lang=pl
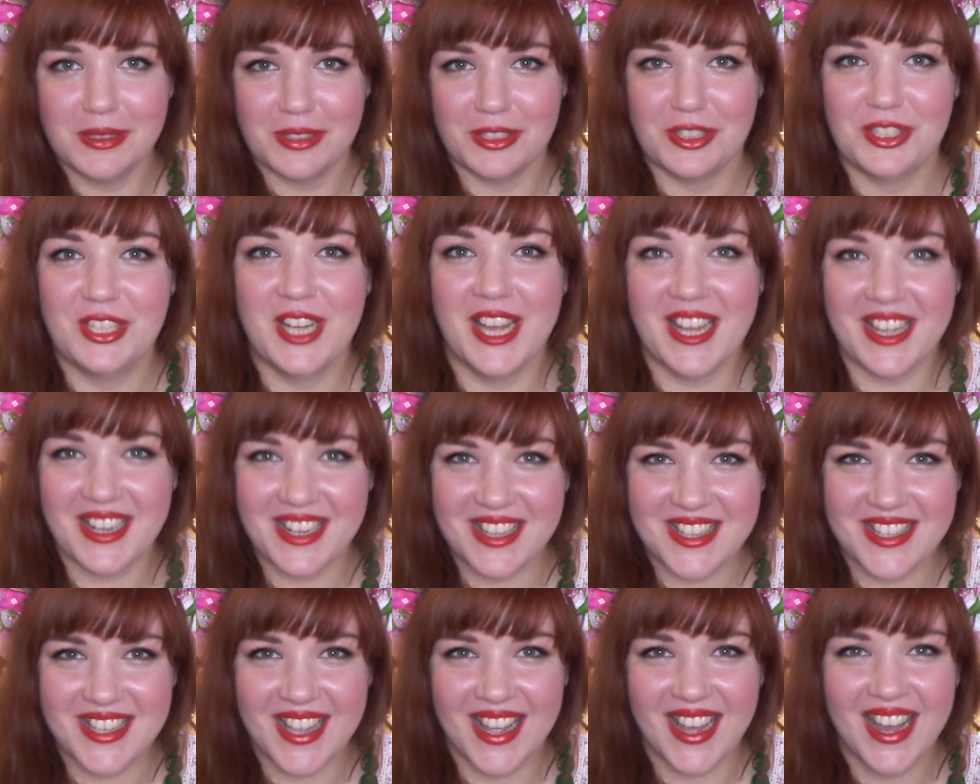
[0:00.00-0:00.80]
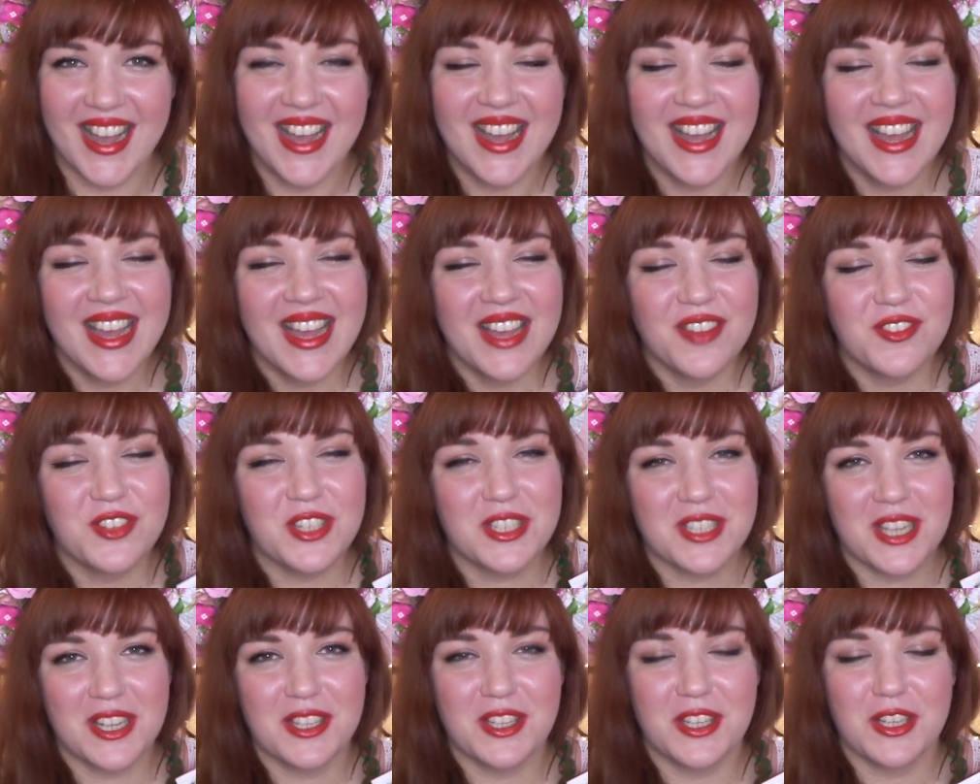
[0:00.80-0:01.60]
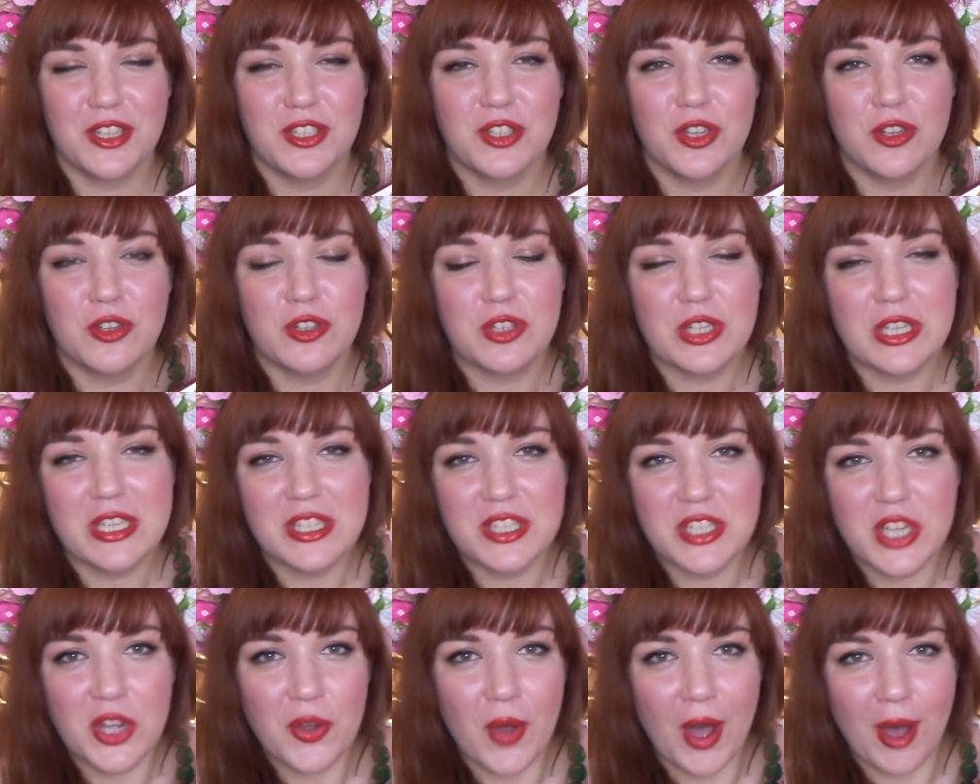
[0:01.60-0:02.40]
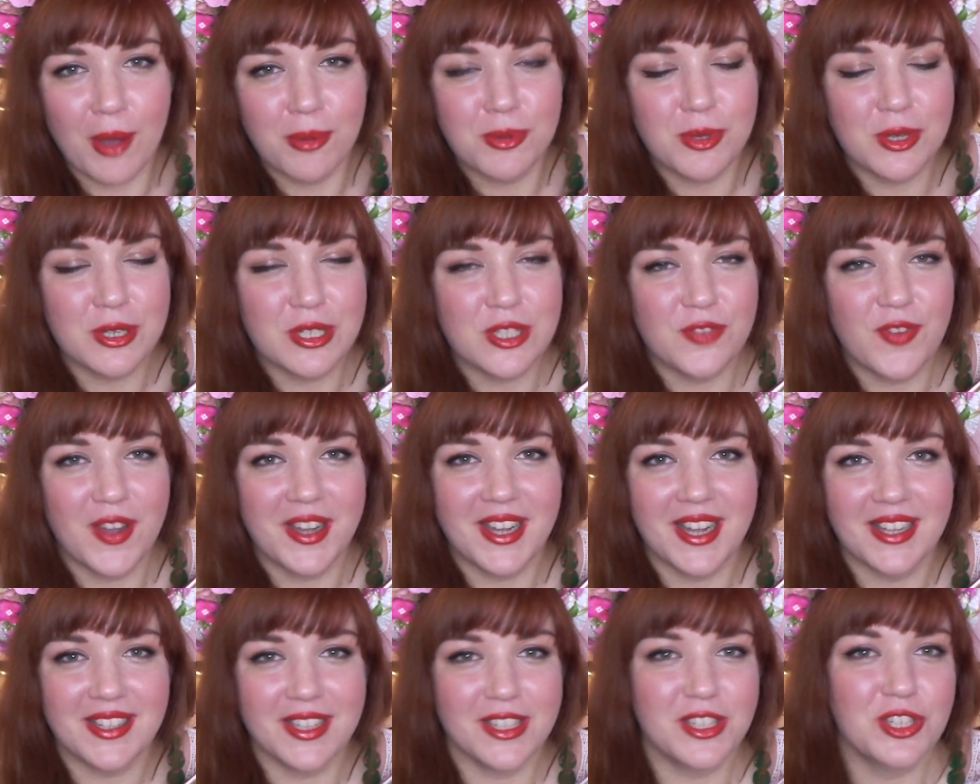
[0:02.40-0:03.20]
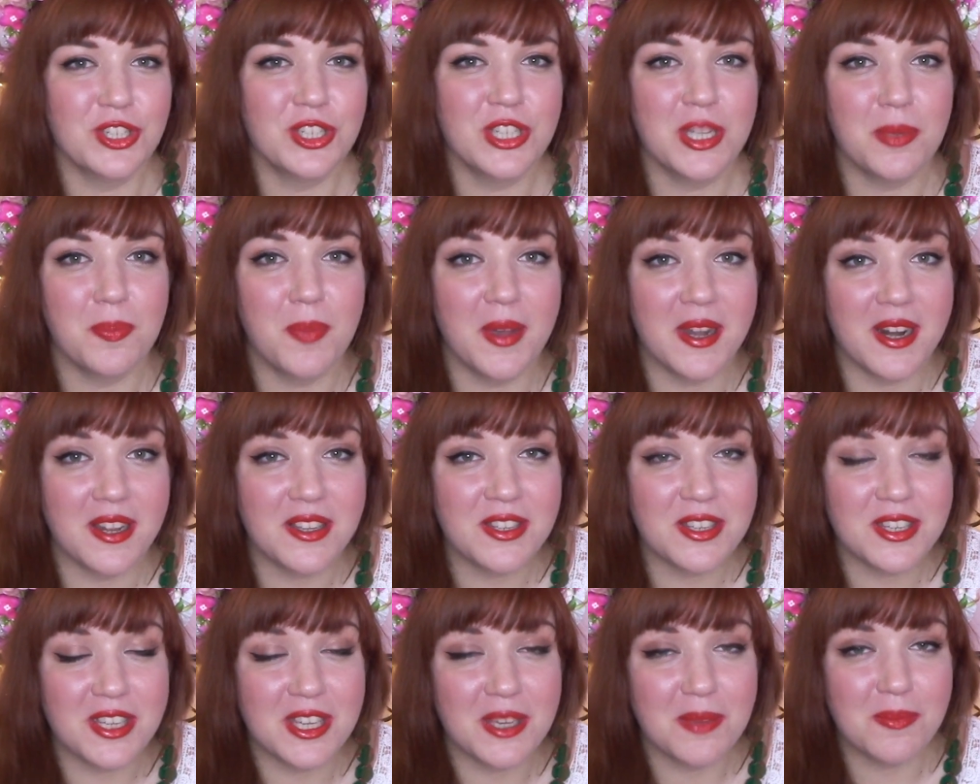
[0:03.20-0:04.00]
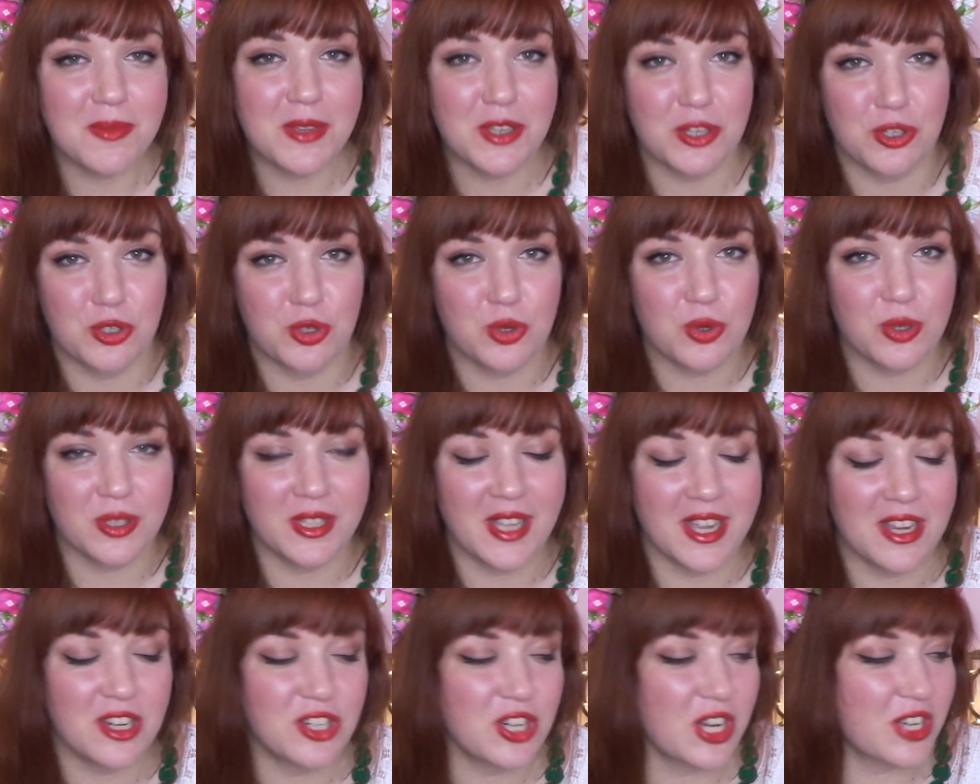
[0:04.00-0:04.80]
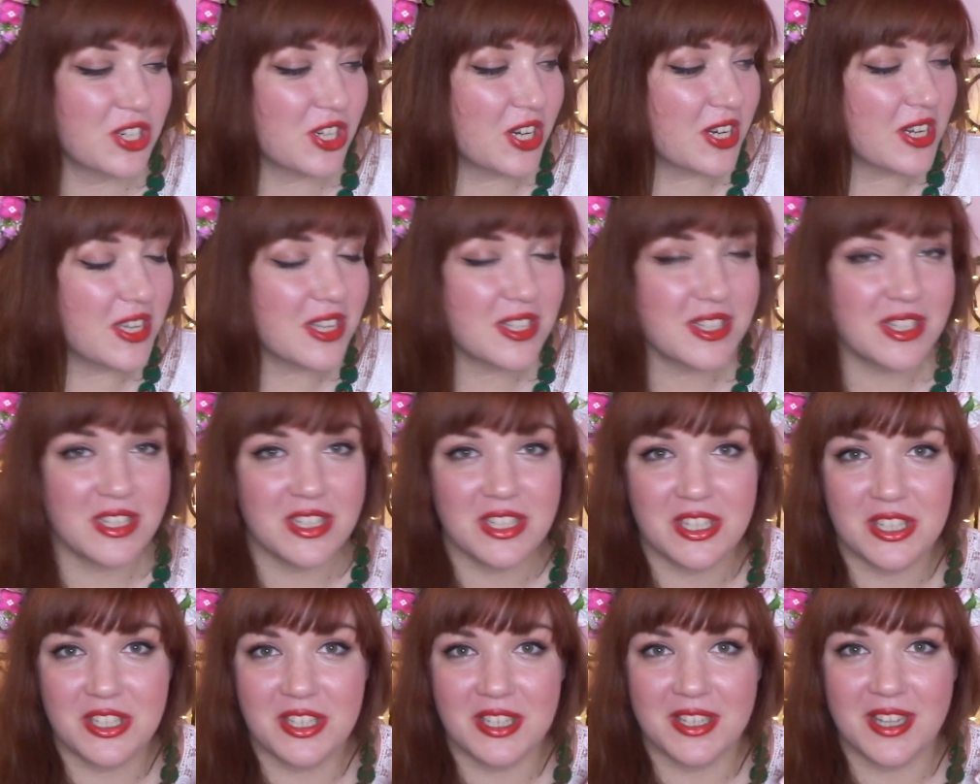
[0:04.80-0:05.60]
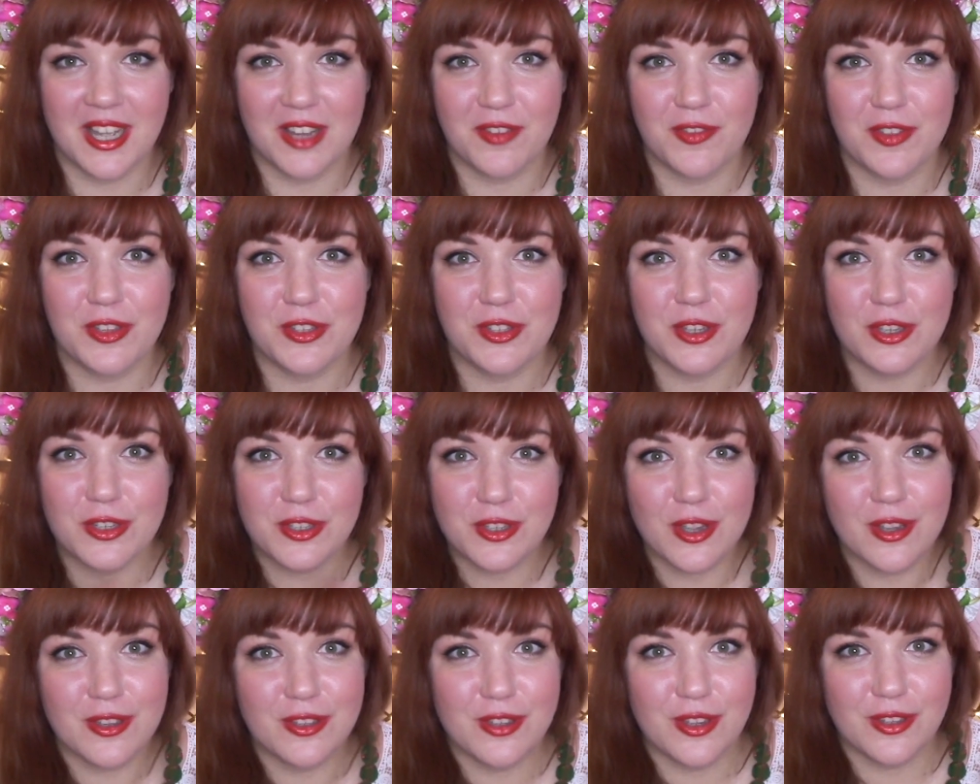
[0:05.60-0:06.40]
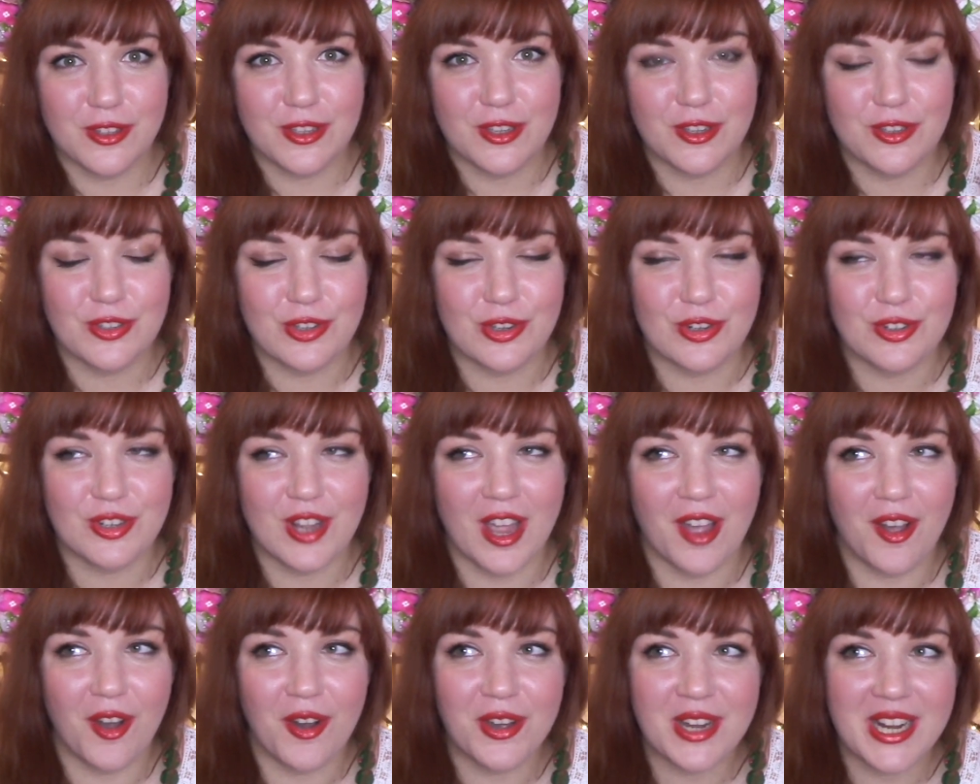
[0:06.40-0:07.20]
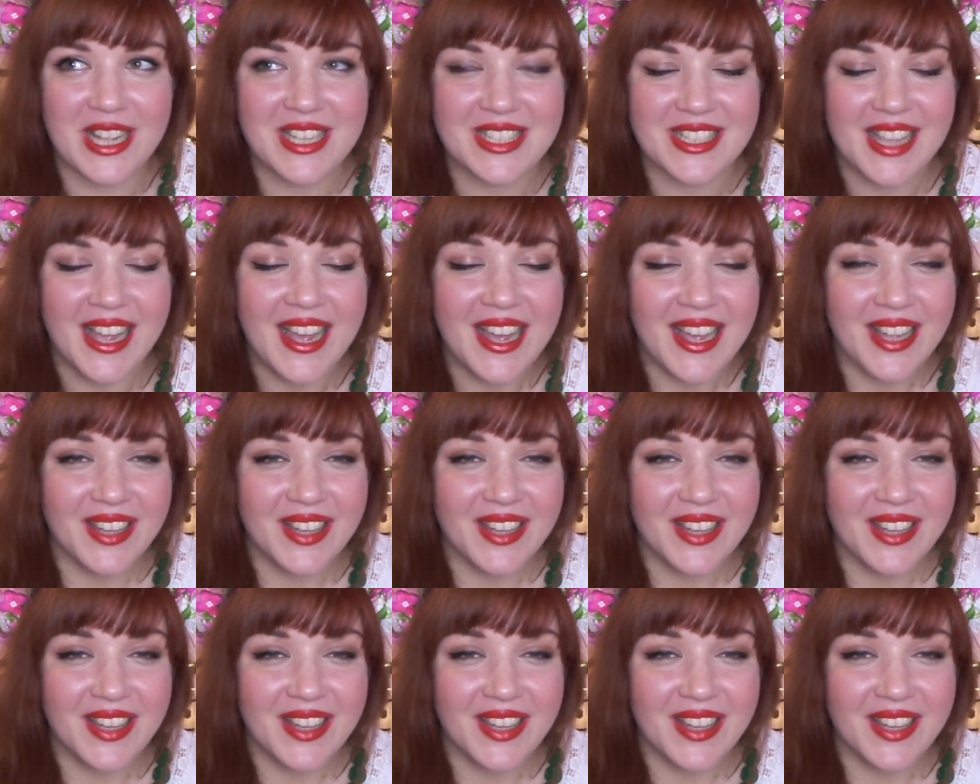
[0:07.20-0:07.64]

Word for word: Żerca. Wszystkie te książki są autorstwa Katarzyny Bereniki Miszczuk, także jeżeli jesteście ciekawi, co sądzę o tych książkach oraz